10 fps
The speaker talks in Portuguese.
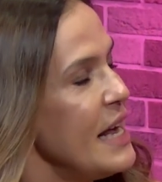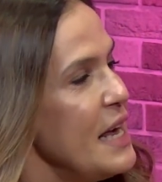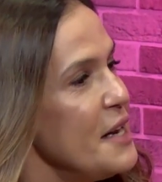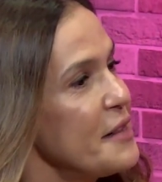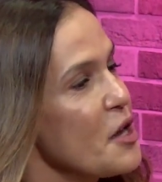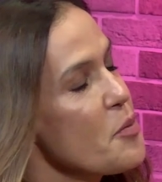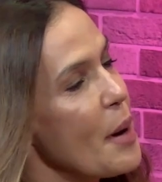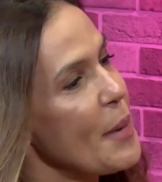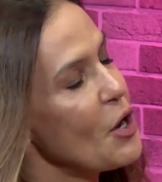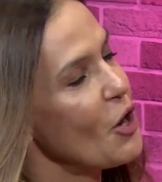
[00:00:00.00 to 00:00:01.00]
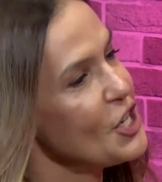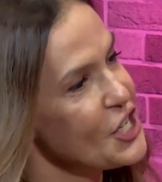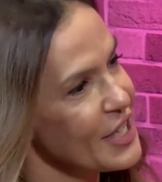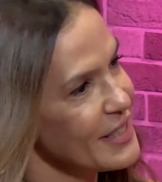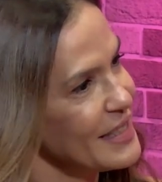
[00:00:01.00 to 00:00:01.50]
ele tem uma maior
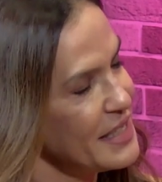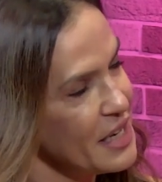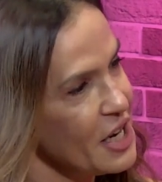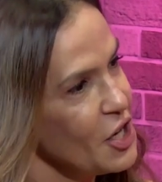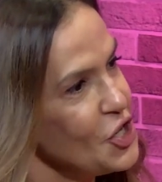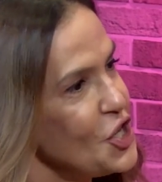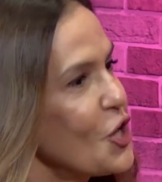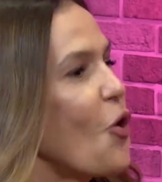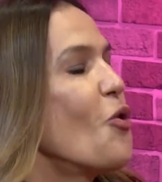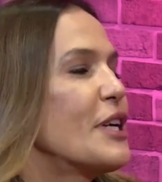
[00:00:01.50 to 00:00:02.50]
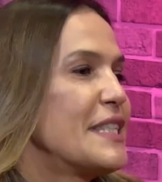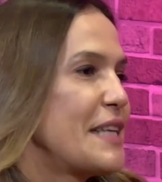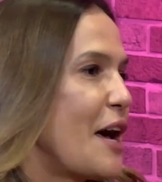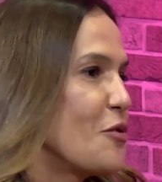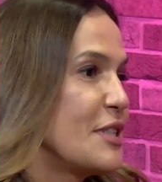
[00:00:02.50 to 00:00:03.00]
chance de
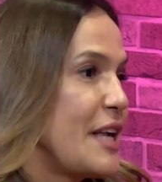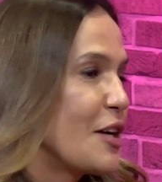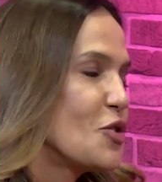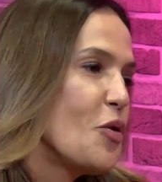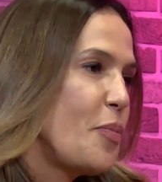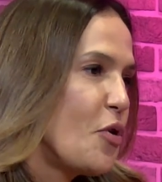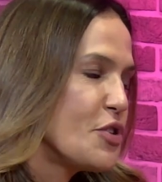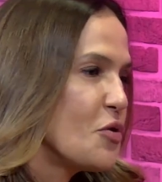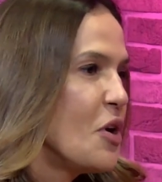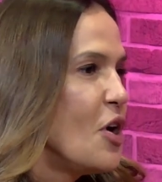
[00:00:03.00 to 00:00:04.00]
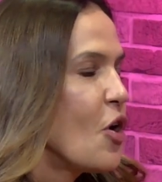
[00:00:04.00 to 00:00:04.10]
conquistar o sexo oposto